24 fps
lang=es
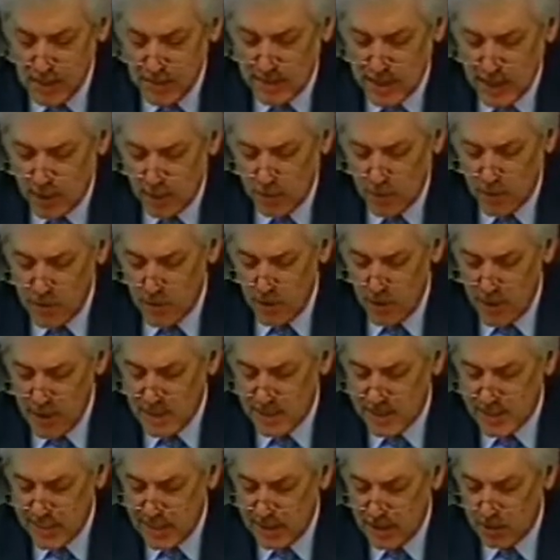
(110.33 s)
sacudió
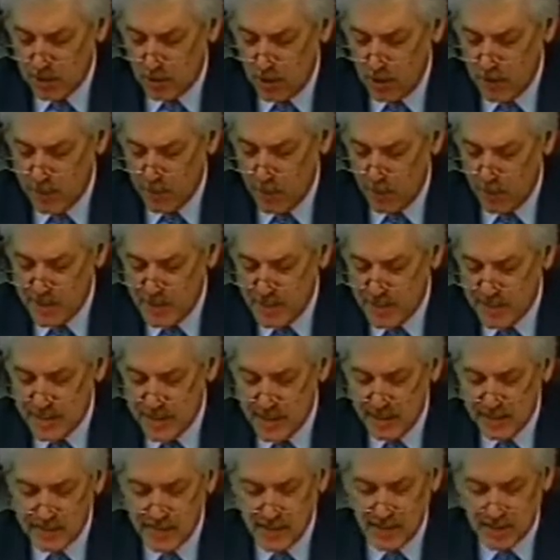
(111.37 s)
el centro y
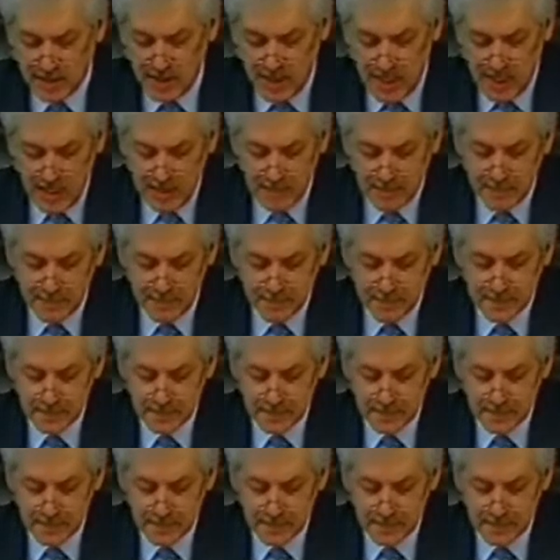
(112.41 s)
provincias de Chile